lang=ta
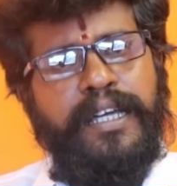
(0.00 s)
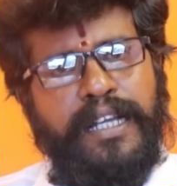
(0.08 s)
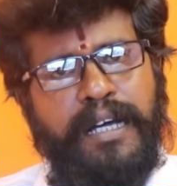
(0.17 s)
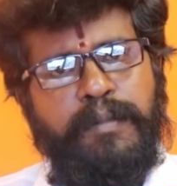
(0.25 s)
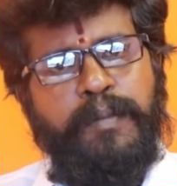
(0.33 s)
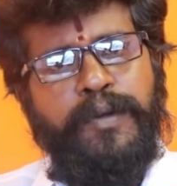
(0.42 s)

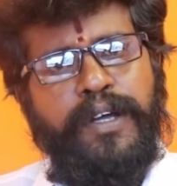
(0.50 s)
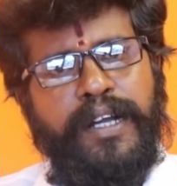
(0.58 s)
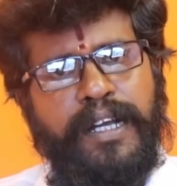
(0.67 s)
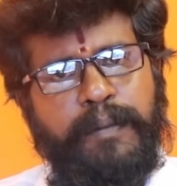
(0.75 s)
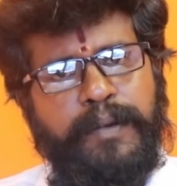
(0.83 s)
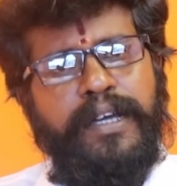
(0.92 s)

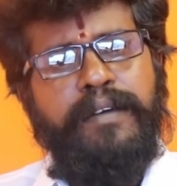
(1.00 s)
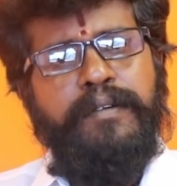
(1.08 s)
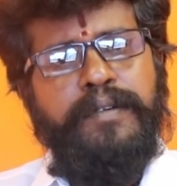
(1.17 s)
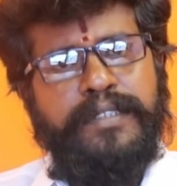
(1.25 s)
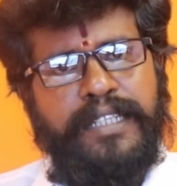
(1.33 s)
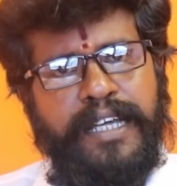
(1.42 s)
கிராமப்புறங்களில் இப்போ
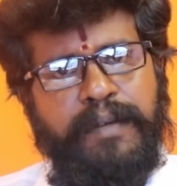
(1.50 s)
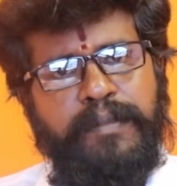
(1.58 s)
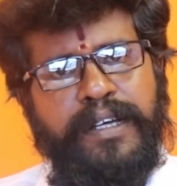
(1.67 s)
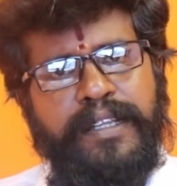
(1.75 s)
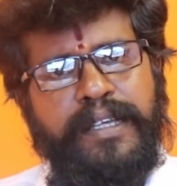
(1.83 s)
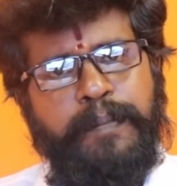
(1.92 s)

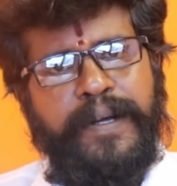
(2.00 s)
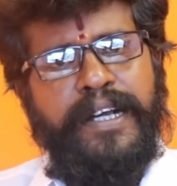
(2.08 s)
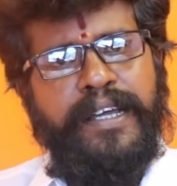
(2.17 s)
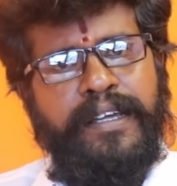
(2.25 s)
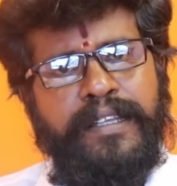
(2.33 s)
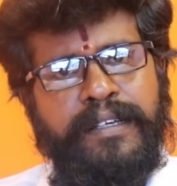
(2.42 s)
விவசாயம்ங்கிறது எப்போ
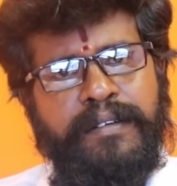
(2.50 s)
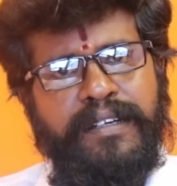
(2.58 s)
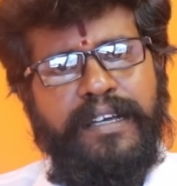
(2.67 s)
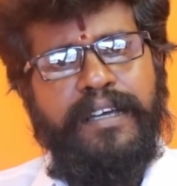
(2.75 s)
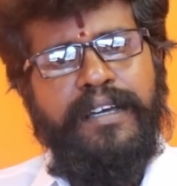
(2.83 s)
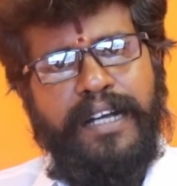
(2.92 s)
நடக்குது
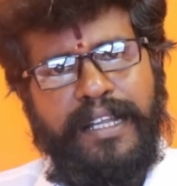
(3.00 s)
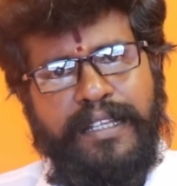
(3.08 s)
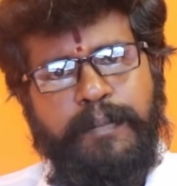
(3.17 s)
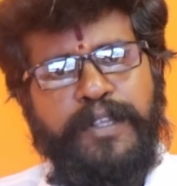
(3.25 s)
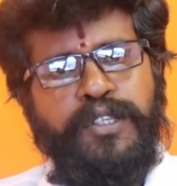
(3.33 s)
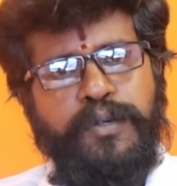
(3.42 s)

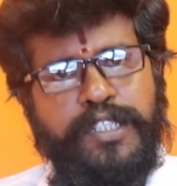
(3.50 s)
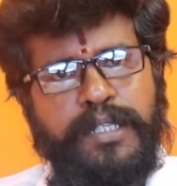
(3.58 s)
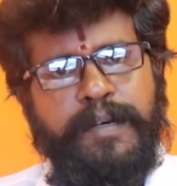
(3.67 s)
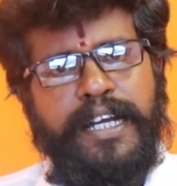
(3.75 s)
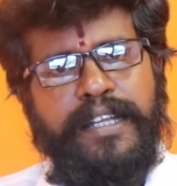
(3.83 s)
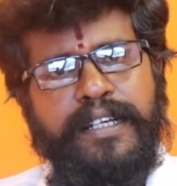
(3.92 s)
கடந்த பத்து
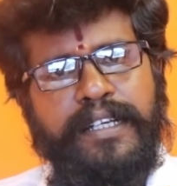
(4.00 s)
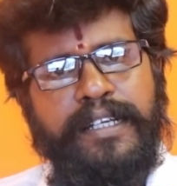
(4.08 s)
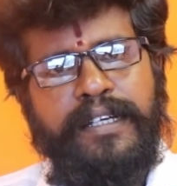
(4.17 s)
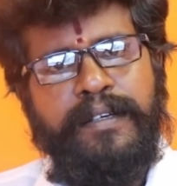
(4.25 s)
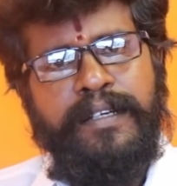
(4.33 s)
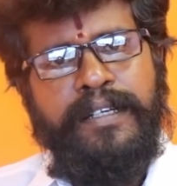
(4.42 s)
வருஷமாக நடந்துக்கிட்டு
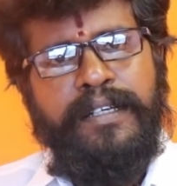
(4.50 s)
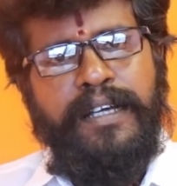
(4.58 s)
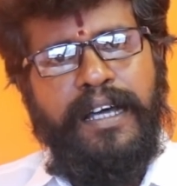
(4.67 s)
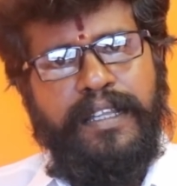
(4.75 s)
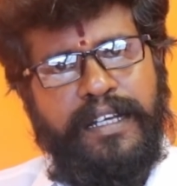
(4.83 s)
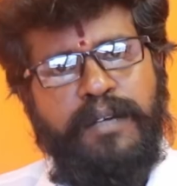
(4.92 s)
இருக்குது
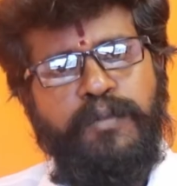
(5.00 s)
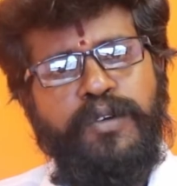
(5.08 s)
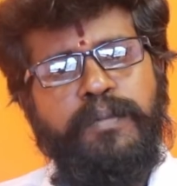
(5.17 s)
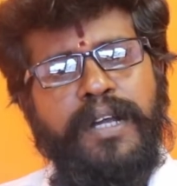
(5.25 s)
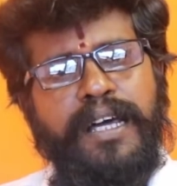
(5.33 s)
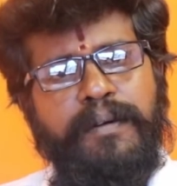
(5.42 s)
அதற்கு
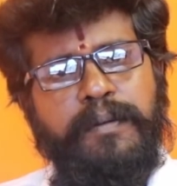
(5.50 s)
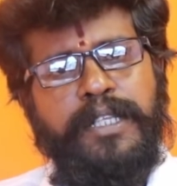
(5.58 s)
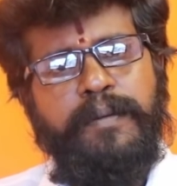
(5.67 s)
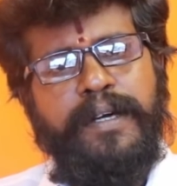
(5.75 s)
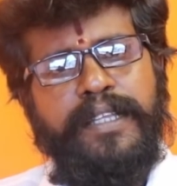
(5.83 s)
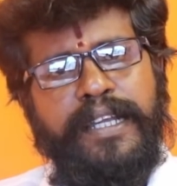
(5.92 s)
முன்பெல்லாம்
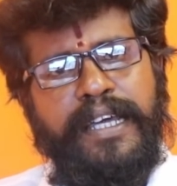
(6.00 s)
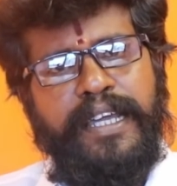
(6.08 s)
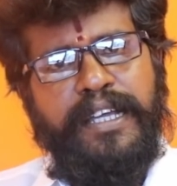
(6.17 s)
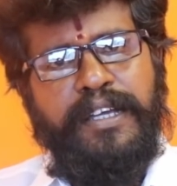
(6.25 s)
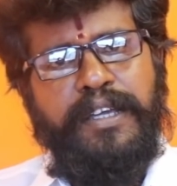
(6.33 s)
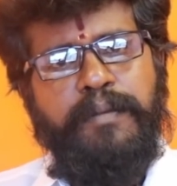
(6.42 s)
வந்து பார்த்திங்கன்னா
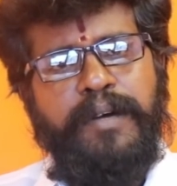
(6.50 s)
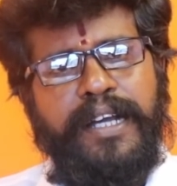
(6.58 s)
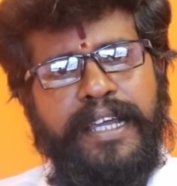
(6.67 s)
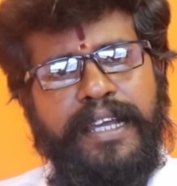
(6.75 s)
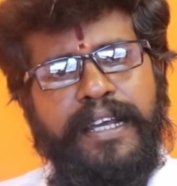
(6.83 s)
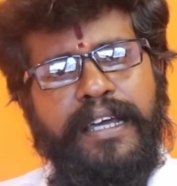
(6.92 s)
எங்கேயும்
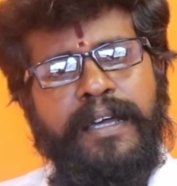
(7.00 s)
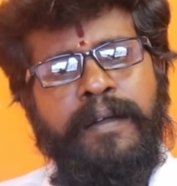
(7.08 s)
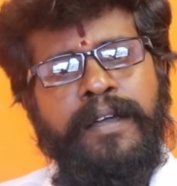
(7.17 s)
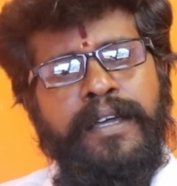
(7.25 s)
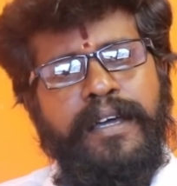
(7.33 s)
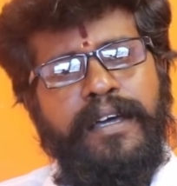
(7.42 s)
மழை இல்லை
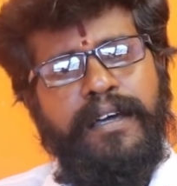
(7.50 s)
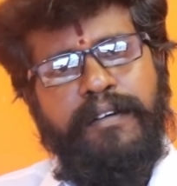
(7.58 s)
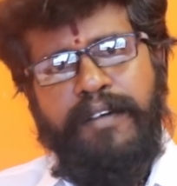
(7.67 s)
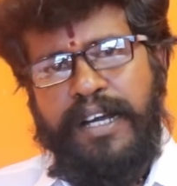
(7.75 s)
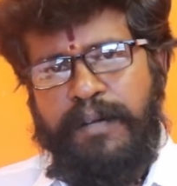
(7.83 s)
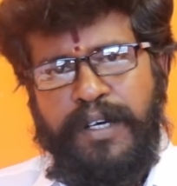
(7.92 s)

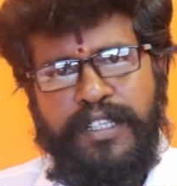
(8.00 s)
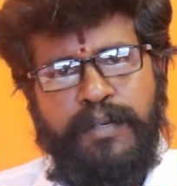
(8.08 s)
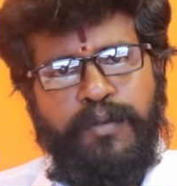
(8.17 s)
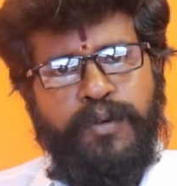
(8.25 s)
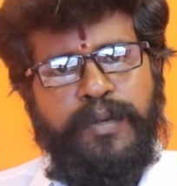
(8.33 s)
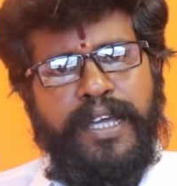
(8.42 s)
வானம்
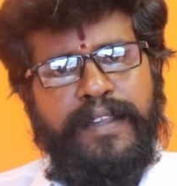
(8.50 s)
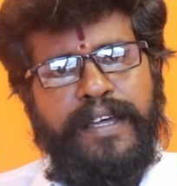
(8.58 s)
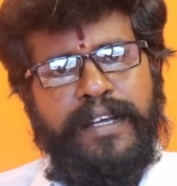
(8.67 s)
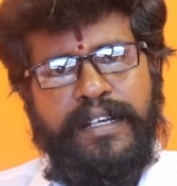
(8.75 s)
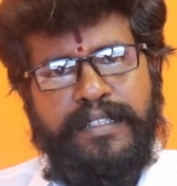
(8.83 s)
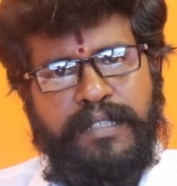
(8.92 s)
பார்த்த பூமியாக
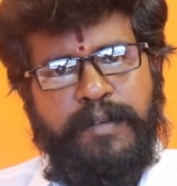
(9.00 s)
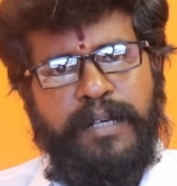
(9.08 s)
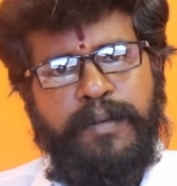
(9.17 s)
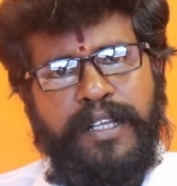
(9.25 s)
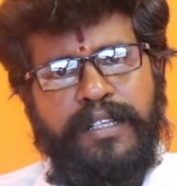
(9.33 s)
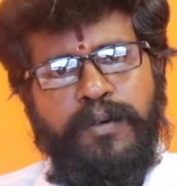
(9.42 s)
தான் இருக்குது
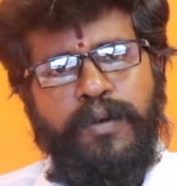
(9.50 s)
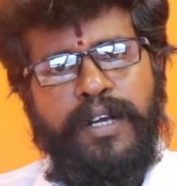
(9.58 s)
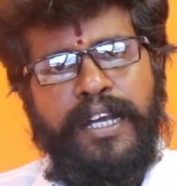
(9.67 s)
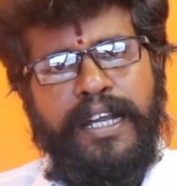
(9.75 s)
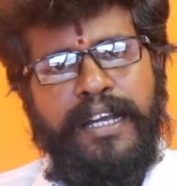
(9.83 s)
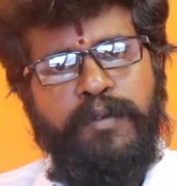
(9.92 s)
சீமான் பிறந்த
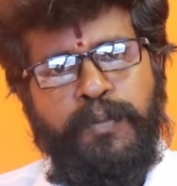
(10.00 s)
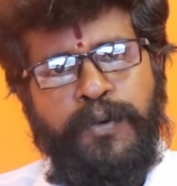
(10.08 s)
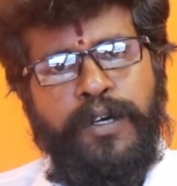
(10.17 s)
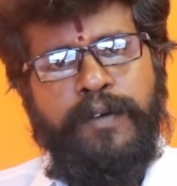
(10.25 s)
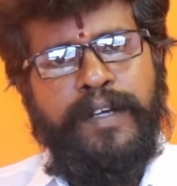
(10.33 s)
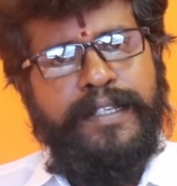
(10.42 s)
ஊரில் நம்ம
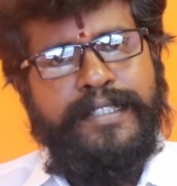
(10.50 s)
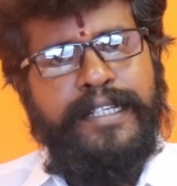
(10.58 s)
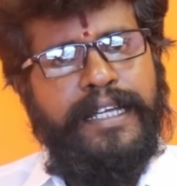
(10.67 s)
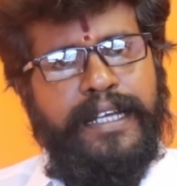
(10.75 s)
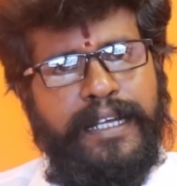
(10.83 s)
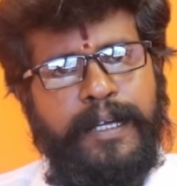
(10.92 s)
முப்போகம்
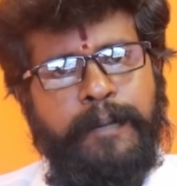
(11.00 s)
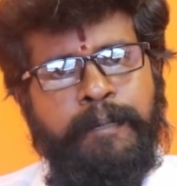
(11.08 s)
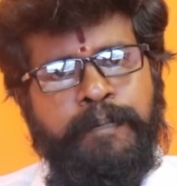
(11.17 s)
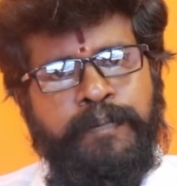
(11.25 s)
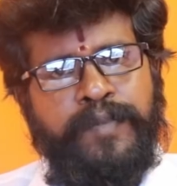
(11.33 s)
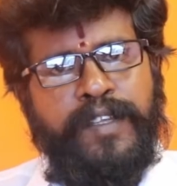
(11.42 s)
விளைஞ்சிக்கிட்டா
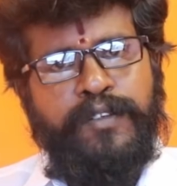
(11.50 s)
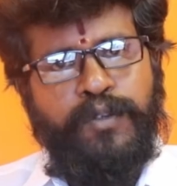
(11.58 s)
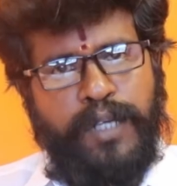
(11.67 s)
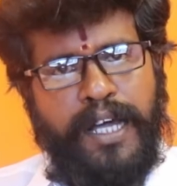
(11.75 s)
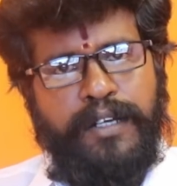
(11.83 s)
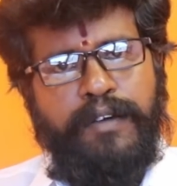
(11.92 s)
இருக்குது ஸோ
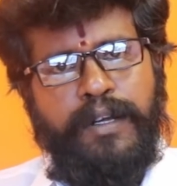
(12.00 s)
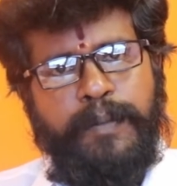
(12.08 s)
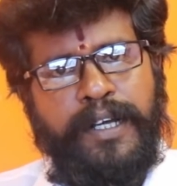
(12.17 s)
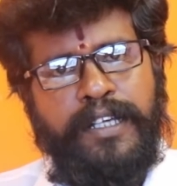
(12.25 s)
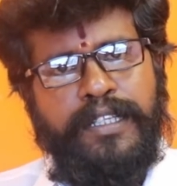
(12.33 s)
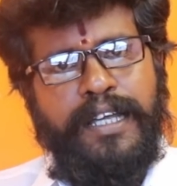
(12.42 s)
நானும் அவர்
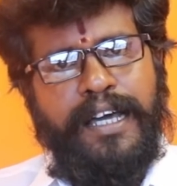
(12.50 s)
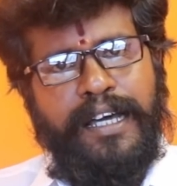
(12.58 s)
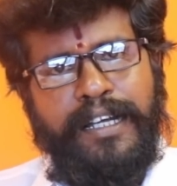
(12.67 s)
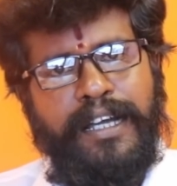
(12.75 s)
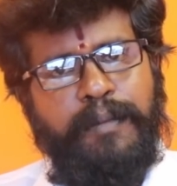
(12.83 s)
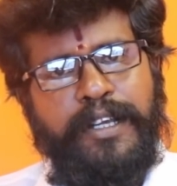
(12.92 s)
பக்கத்தில்
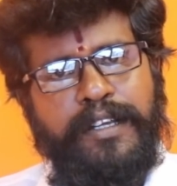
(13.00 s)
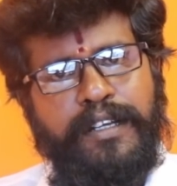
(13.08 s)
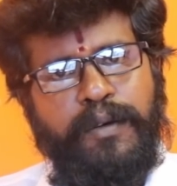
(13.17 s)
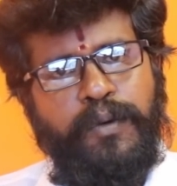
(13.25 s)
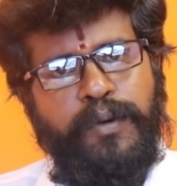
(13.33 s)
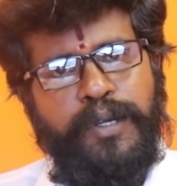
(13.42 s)
அருகாமையில்
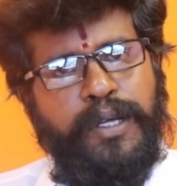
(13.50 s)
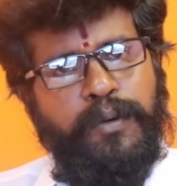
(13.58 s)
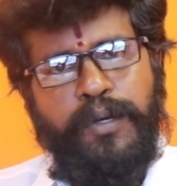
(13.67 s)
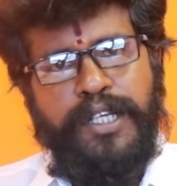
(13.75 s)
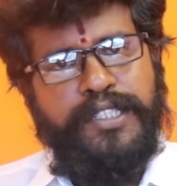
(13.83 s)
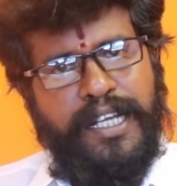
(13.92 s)
இருக்கக்கூடிய
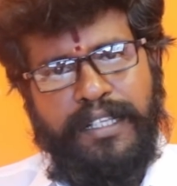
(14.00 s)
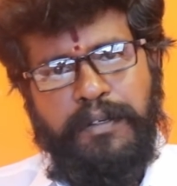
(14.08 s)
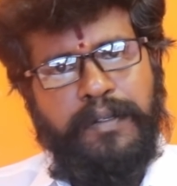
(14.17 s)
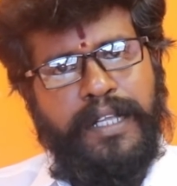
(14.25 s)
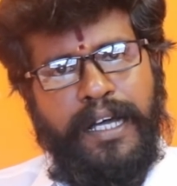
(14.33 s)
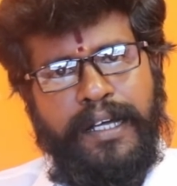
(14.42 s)
ஊரை
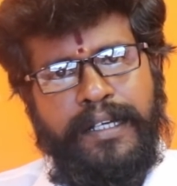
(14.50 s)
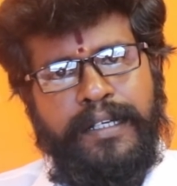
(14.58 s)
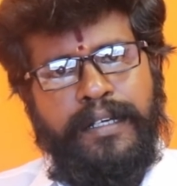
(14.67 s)
சார்ந்தவன் தான்